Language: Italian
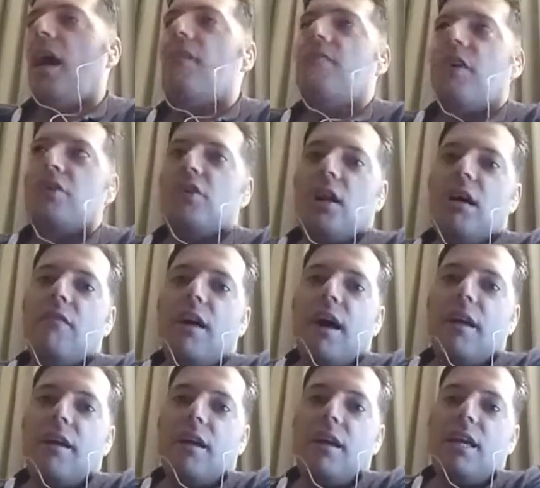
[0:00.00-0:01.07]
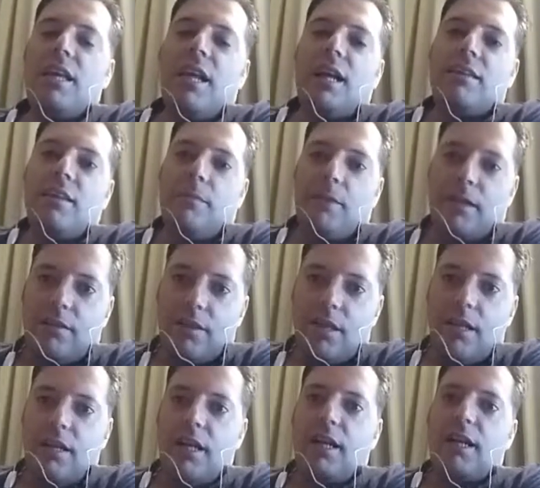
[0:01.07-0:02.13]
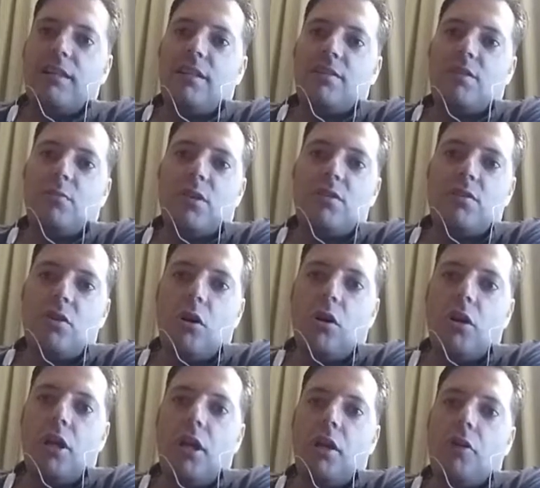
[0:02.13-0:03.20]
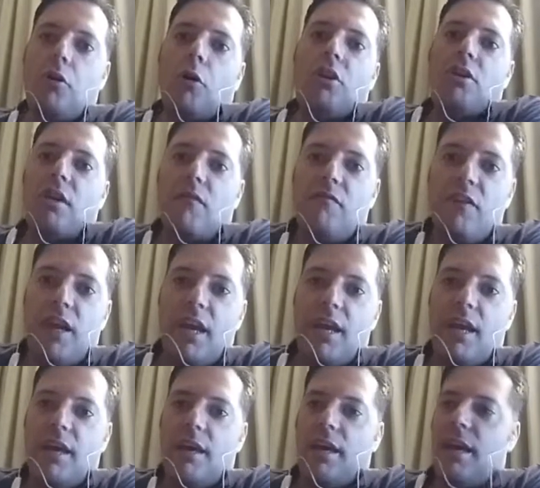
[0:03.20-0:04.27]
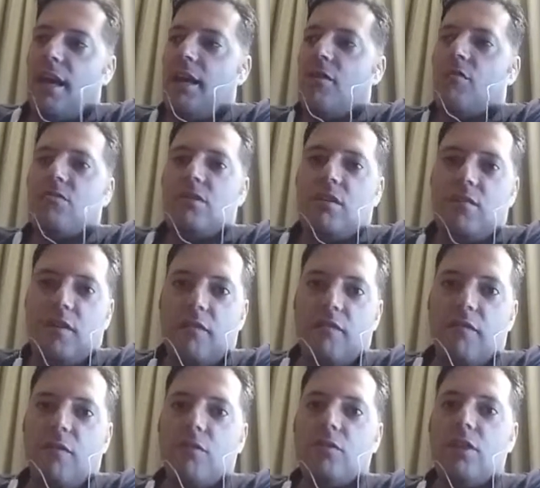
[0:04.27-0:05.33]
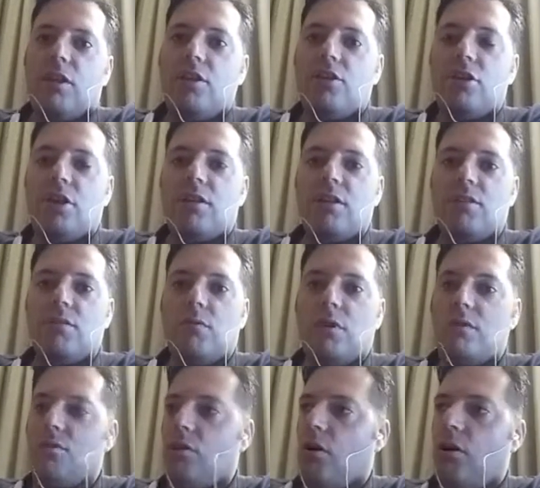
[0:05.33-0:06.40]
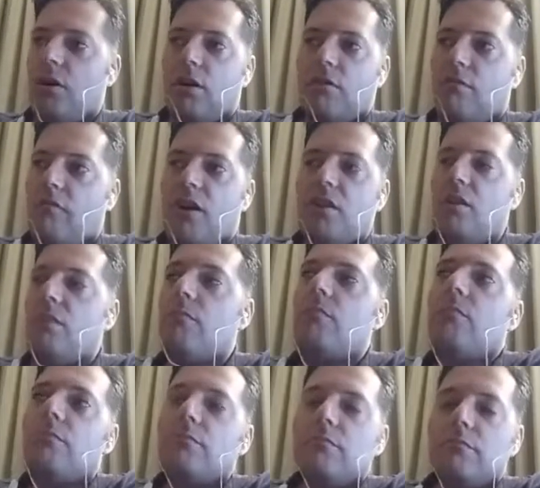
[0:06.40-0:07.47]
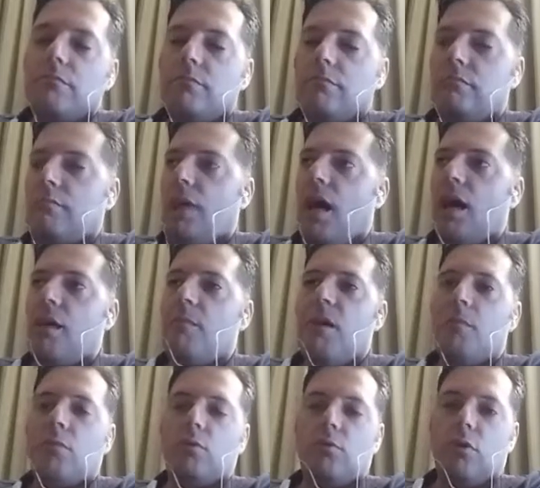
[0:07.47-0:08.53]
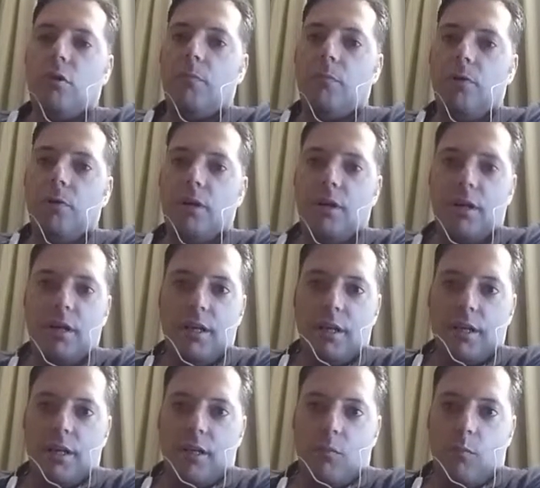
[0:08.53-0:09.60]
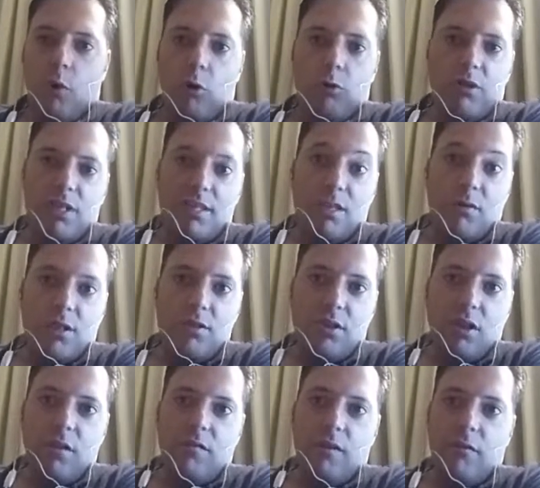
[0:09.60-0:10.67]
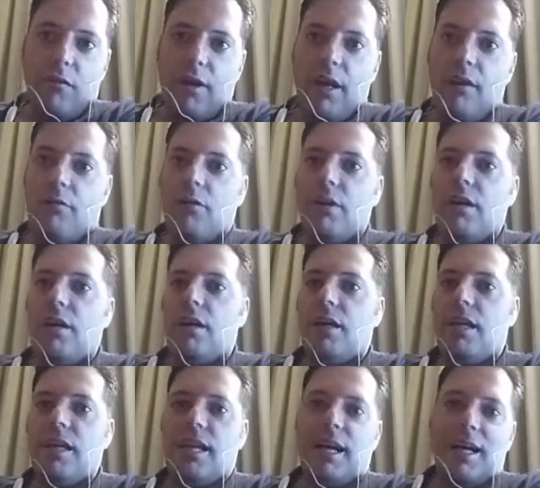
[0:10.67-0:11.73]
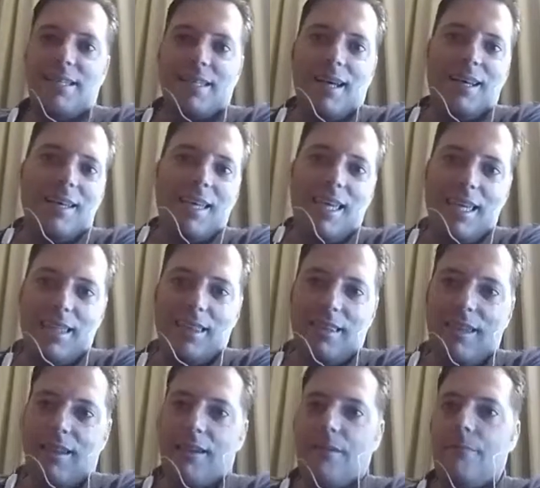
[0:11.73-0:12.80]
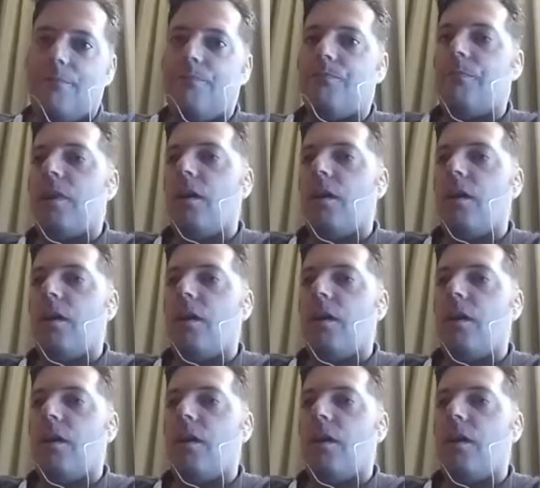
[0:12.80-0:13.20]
E invece la VAR in altre partite, in altre situazioni, non interviene e non si fa fronte di certe situazioni. Vedi, ahimè purtroppo, molte situazioni favorevoli in casa Inter.